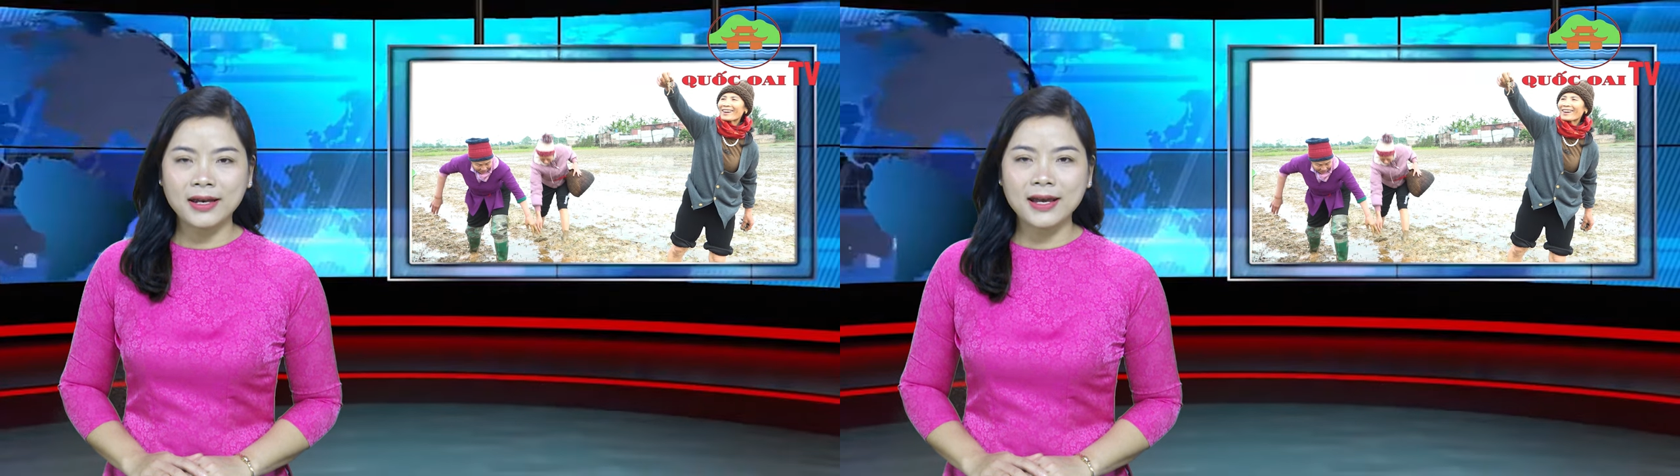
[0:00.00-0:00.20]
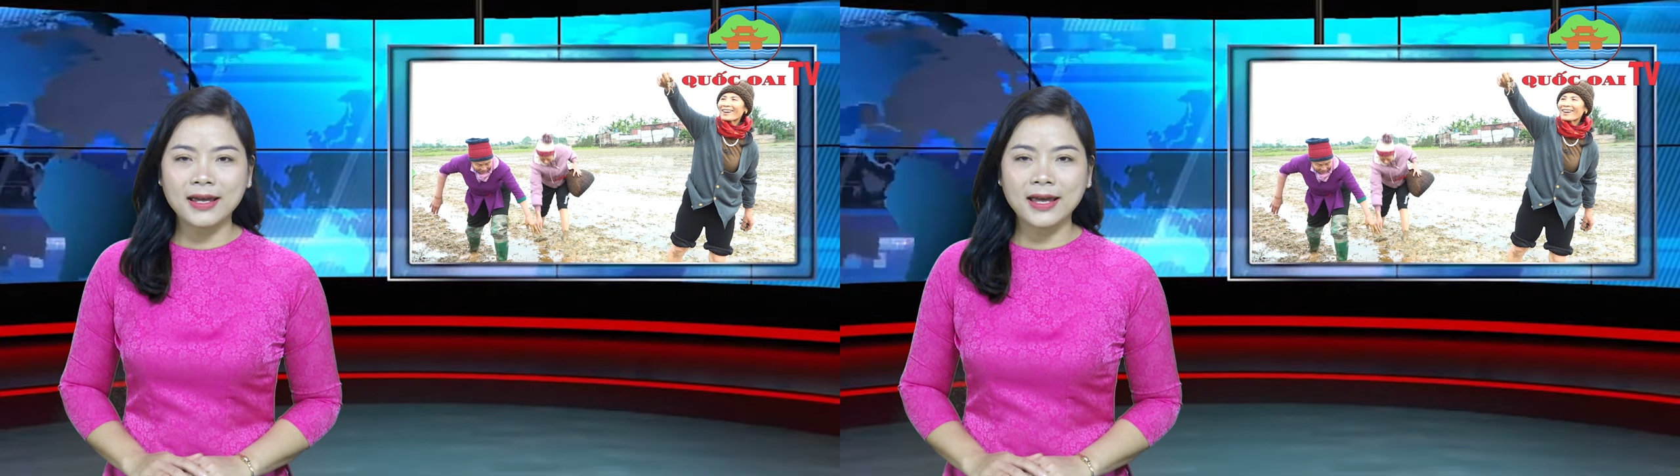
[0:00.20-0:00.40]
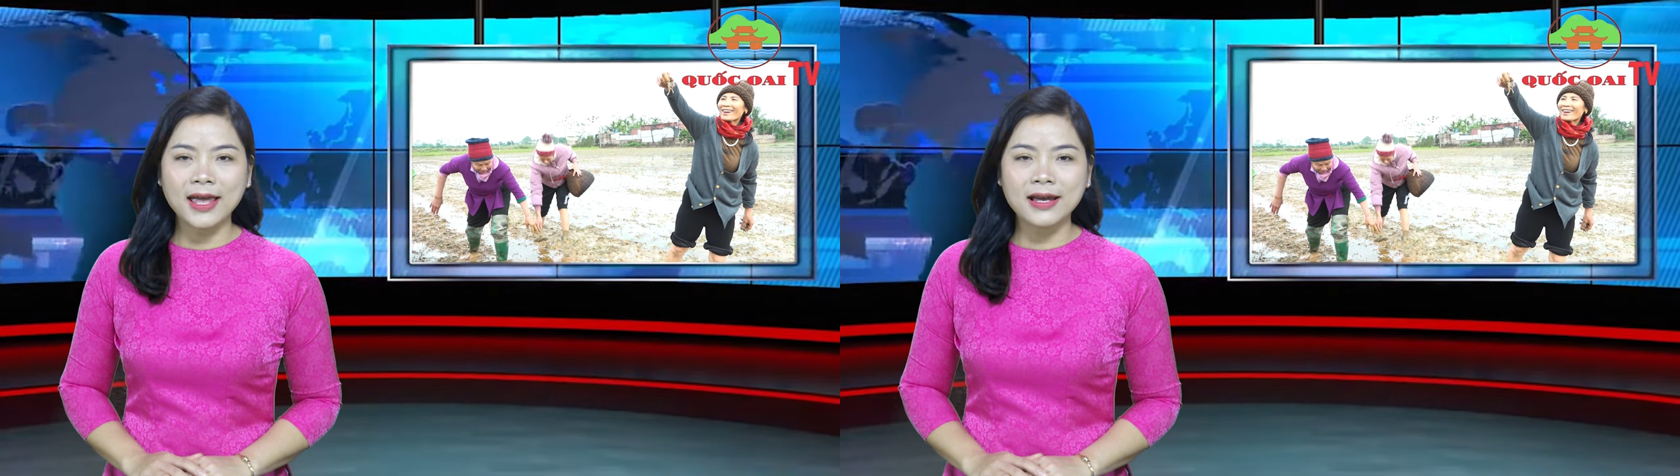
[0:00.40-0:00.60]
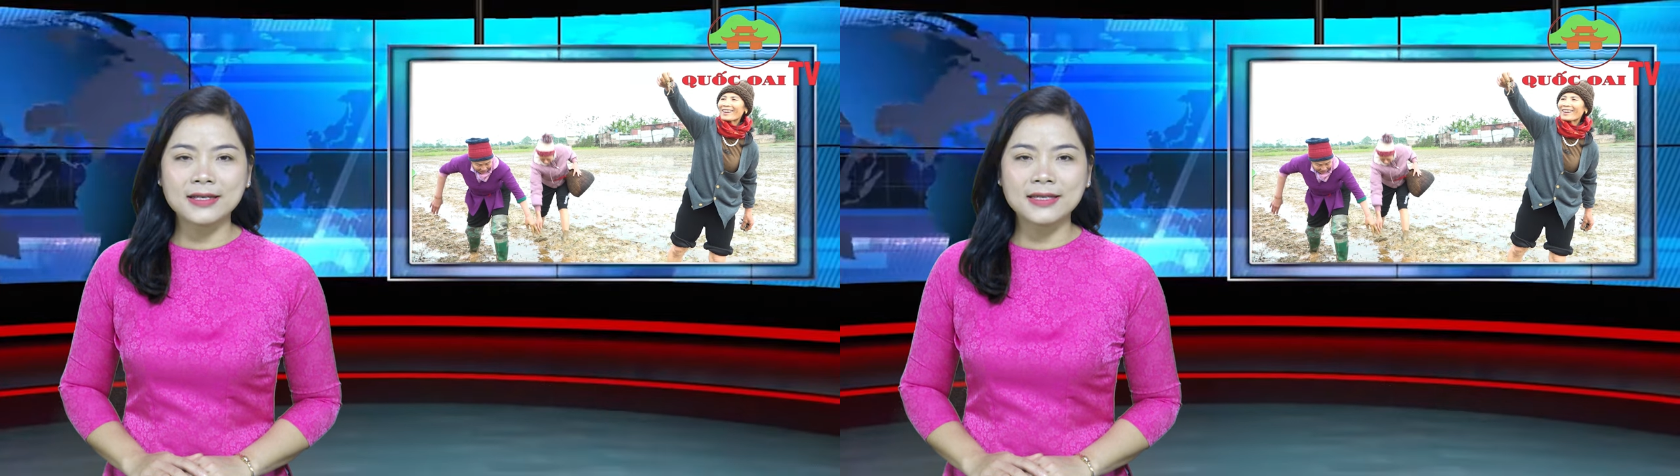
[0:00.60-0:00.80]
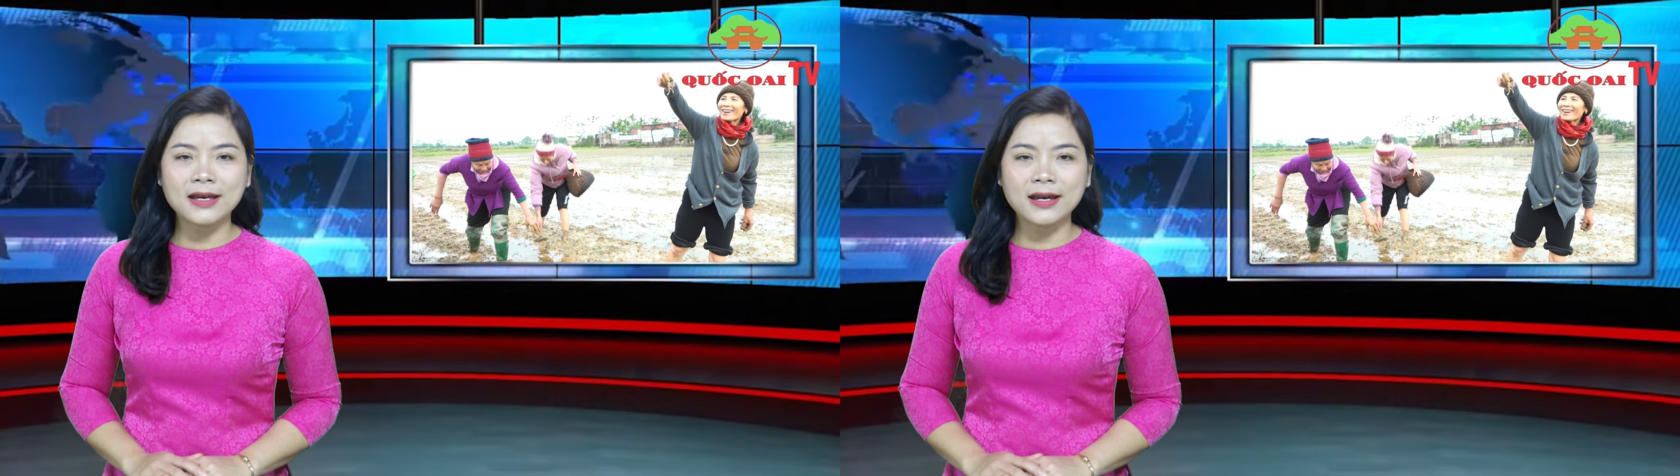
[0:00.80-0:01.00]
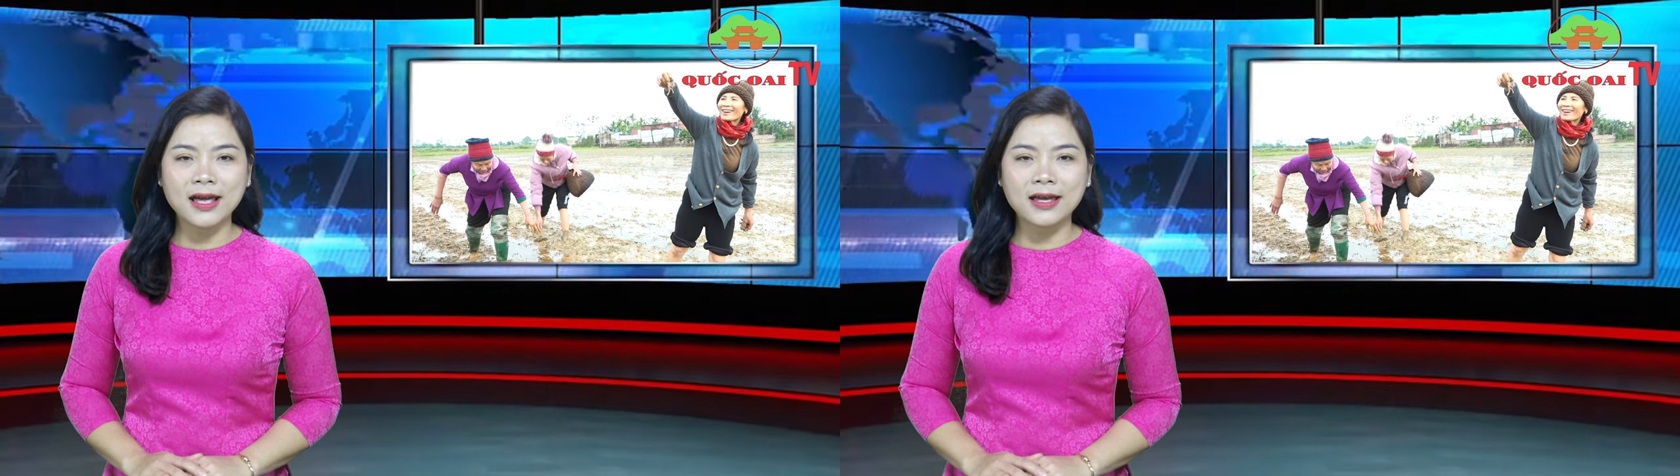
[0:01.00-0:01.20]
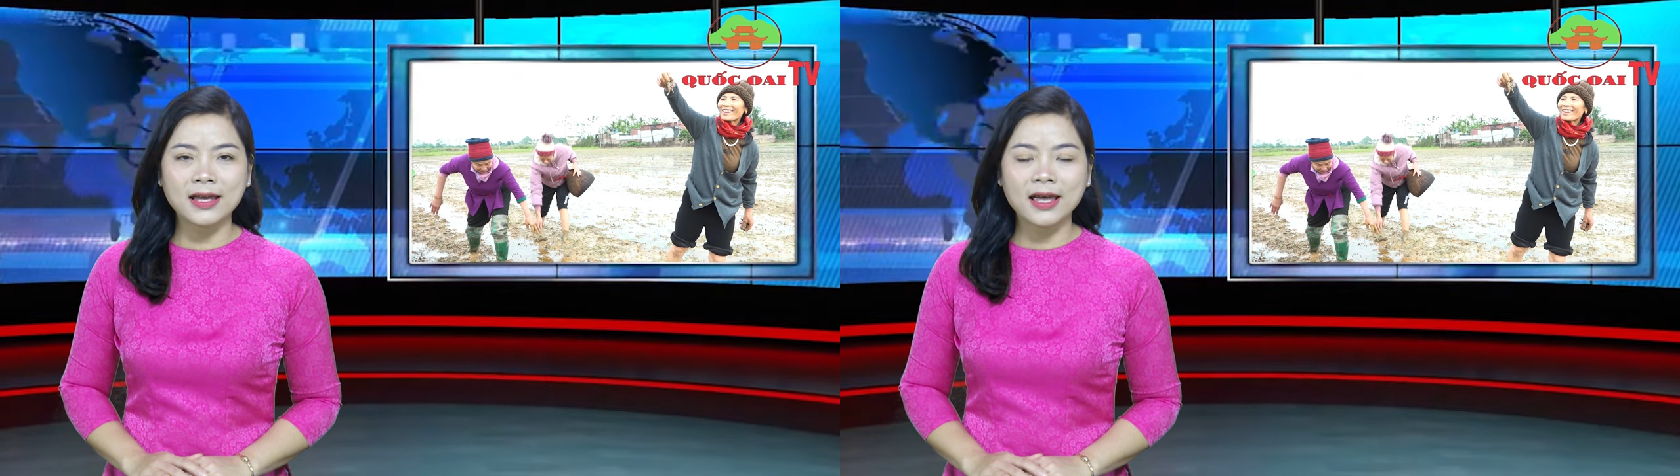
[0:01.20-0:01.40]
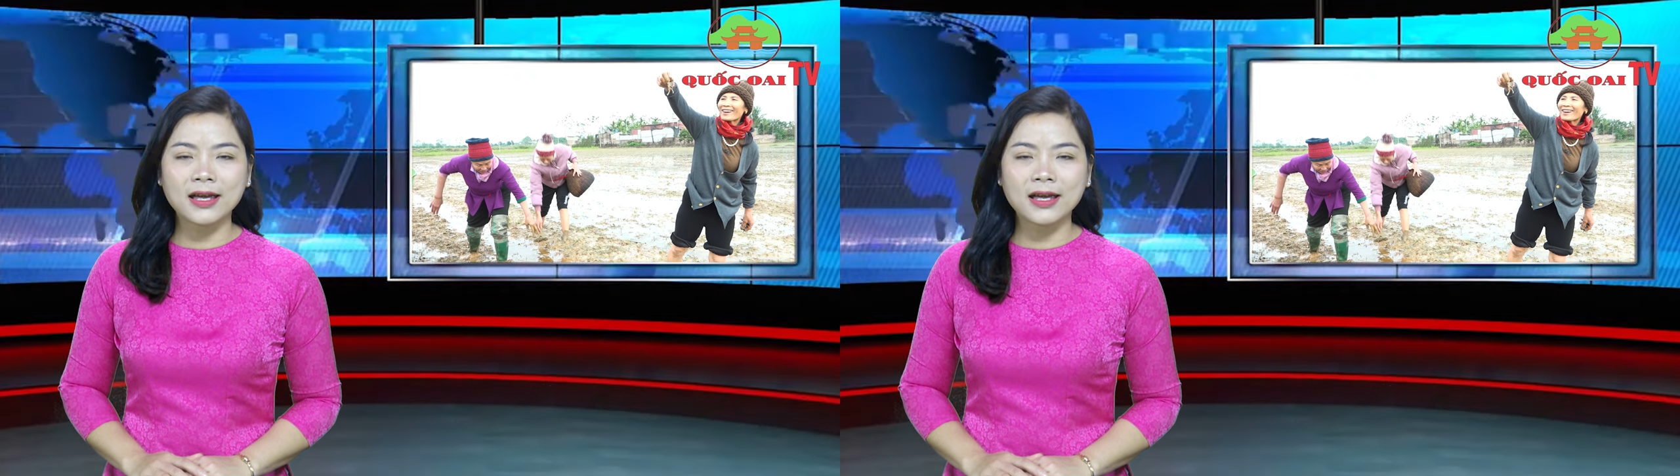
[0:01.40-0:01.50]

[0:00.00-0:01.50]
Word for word: để nghe người dân nơi đây